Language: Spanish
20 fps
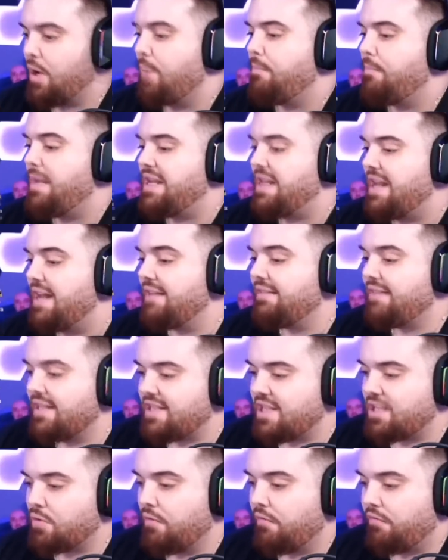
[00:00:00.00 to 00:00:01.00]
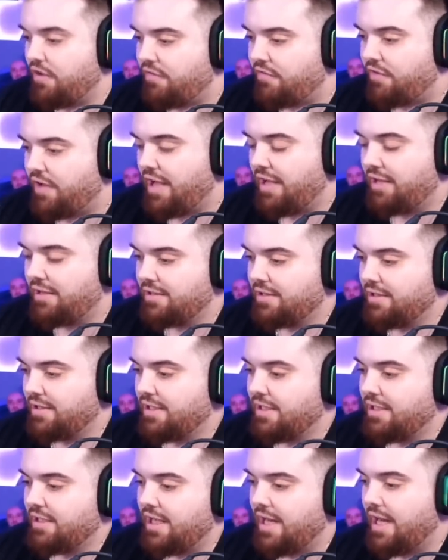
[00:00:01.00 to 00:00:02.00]
mañana te echas un FIFA.
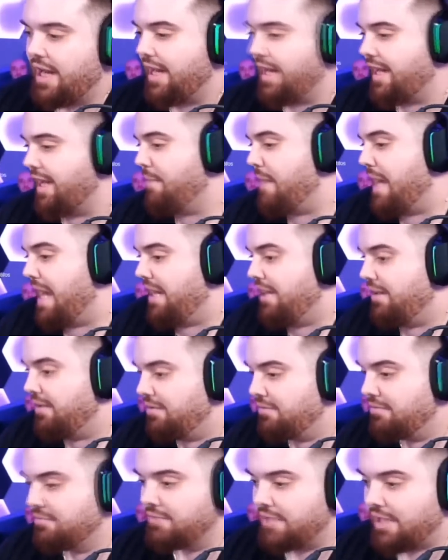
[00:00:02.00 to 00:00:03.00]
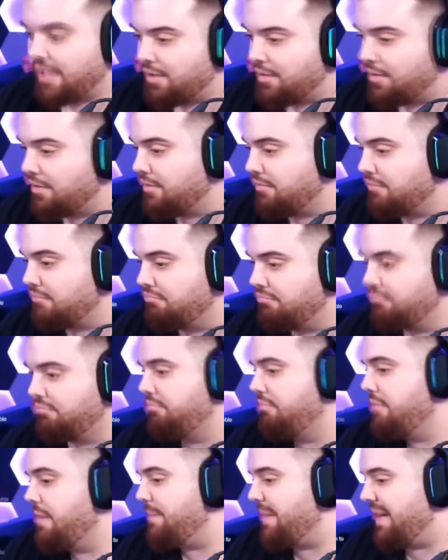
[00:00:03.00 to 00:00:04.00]
Y dije, vale. Digo,
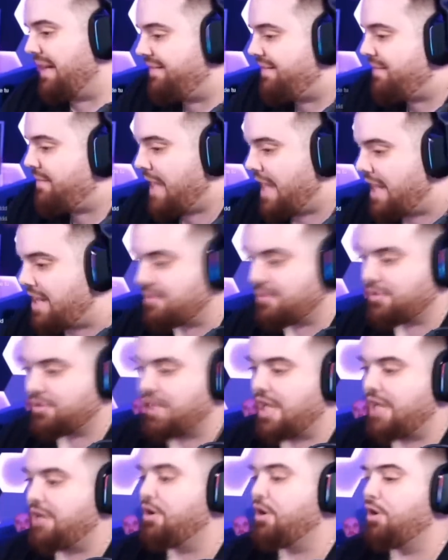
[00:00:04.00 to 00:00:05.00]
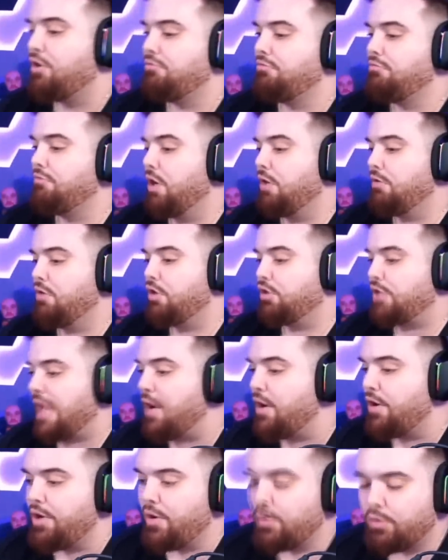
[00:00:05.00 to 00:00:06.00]
me parece bien. O sea, no, no, no ah,
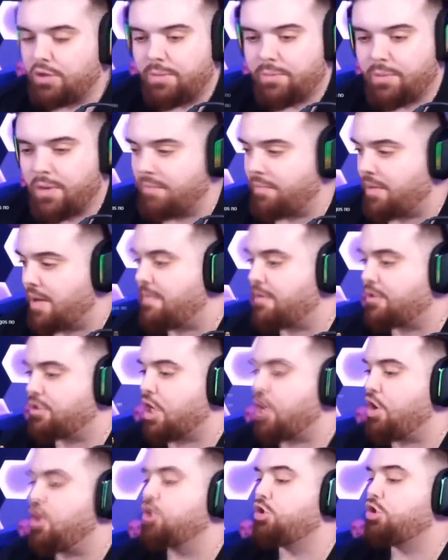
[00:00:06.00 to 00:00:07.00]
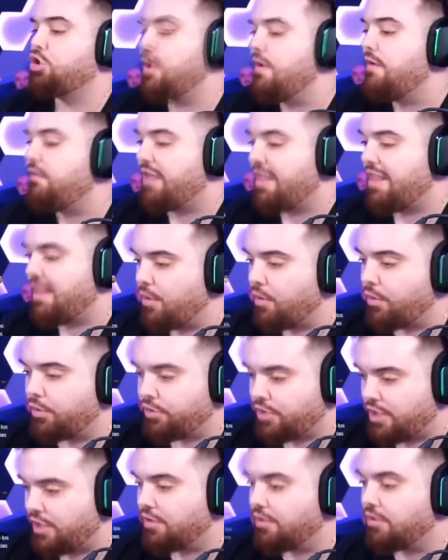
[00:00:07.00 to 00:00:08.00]
tengo ningún tipo de problema. O sea, no estoy enfadado
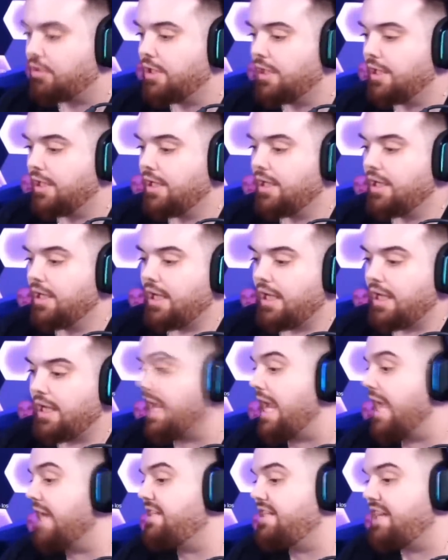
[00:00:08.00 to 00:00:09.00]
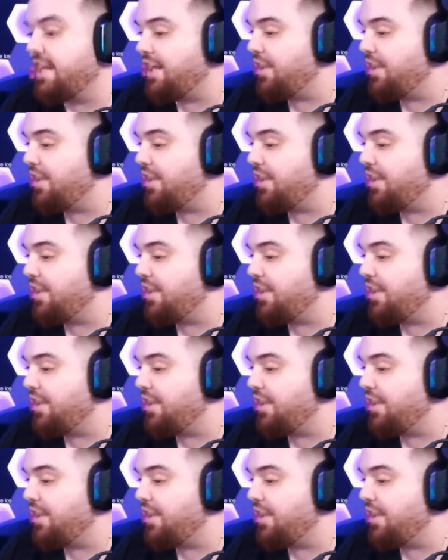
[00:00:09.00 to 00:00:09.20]
contigo. Y ahí se quedó